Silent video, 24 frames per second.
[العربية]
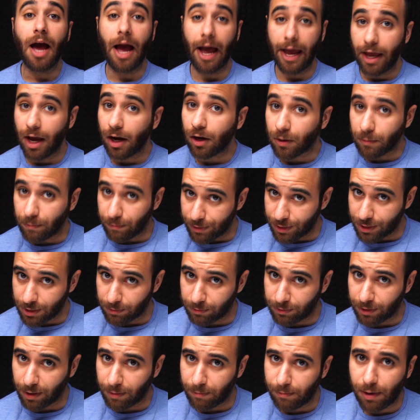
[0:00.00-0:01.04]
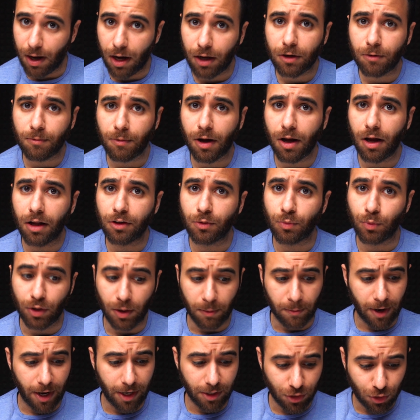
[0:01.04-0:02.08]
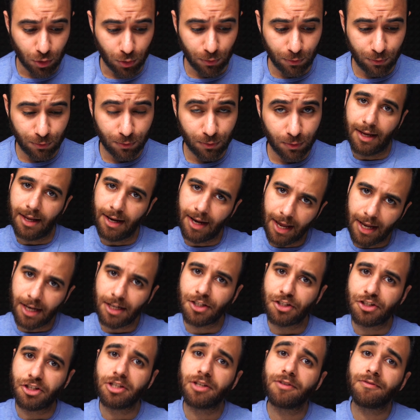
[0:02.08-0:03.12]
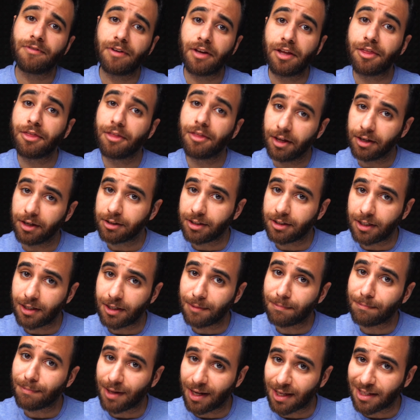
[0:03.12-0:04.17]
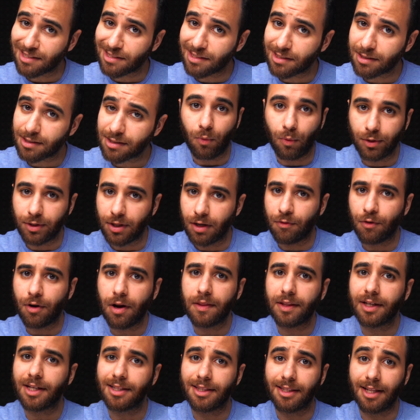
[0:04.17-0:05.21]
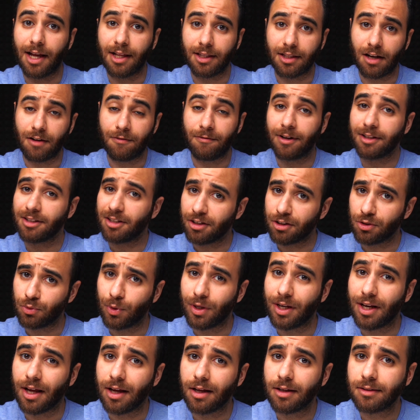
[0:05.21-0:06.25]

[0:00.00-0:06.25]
حياكم بالزبده معكم خالد واليوم راح نشوف ال جي v 30 بلس والتليفون هذا كنت ناطره فتره طويله